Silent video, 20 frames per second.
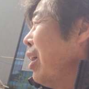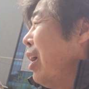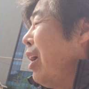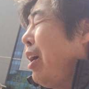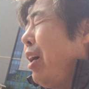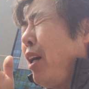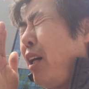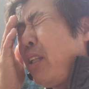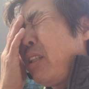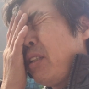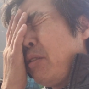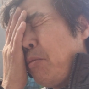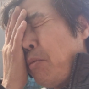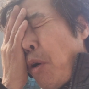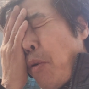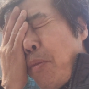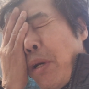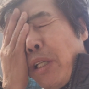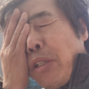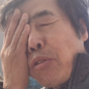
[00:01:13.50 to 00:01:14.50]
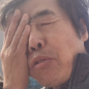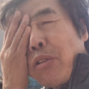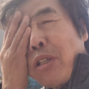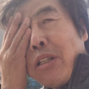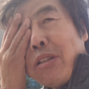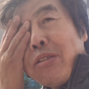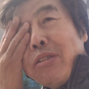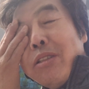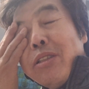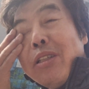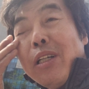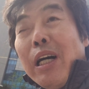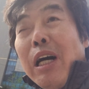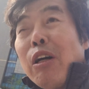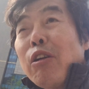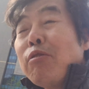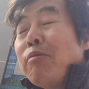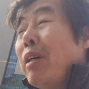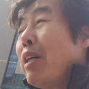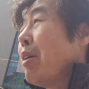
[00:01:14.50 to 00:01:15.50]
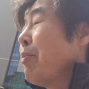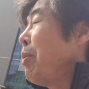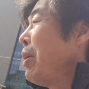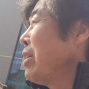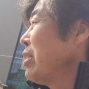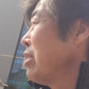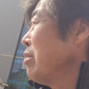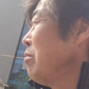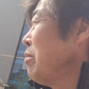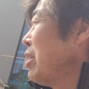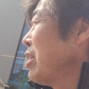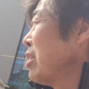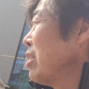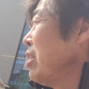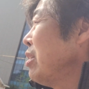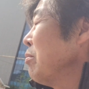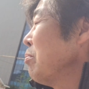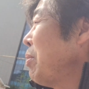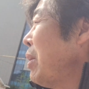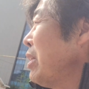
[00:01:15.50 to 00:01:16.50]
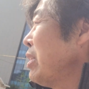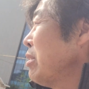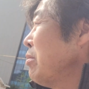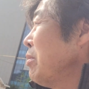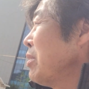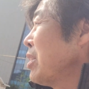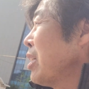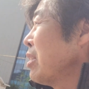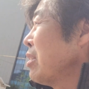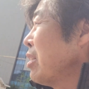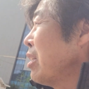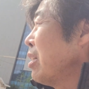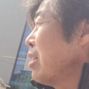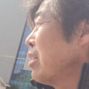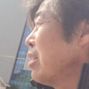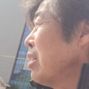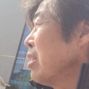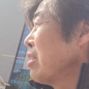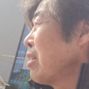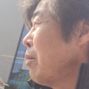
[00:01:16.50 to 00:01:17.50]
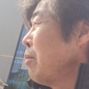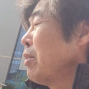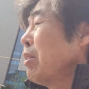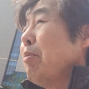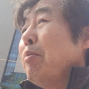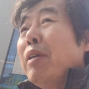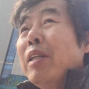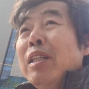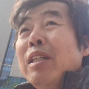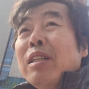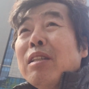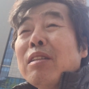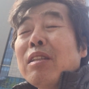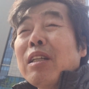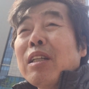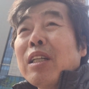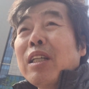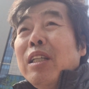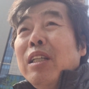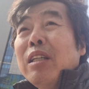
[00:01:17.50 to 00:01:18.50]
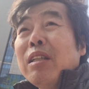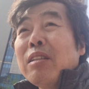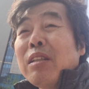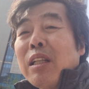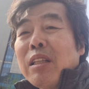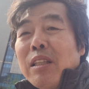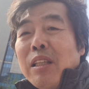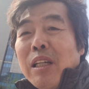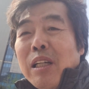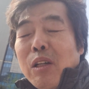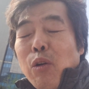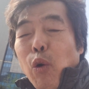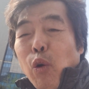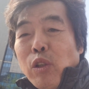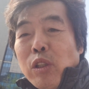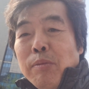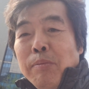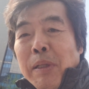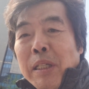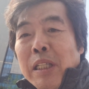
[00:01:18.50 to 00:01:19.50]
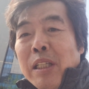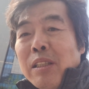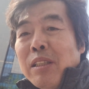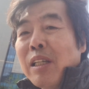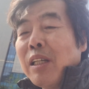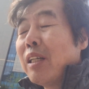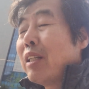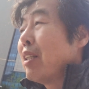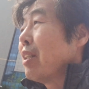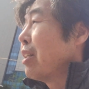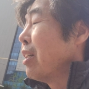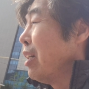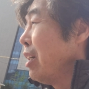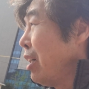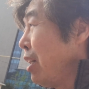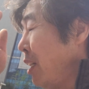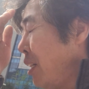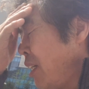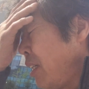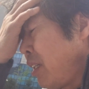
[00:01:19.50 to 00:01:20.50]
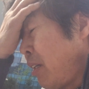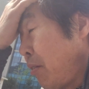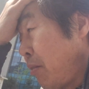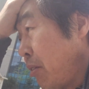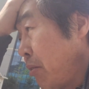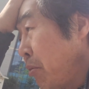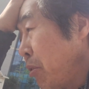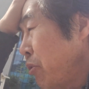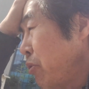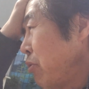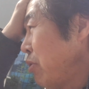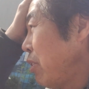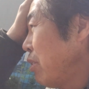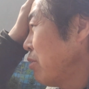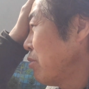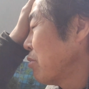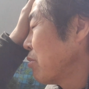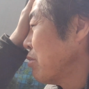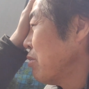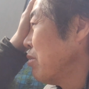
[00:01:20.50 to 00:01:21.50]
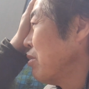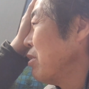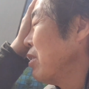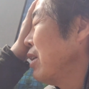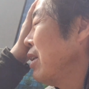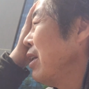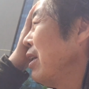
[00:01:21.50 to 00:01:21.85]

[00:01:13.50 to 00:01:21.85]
아 너무 몸에안 좋더라고요. 하루 만에 8천만 원, 8천만 땄다가 3천만 원 잃었다가 1억 땄다가 5천만 원 잃었다 하니까 아, 나 너무 스트레스고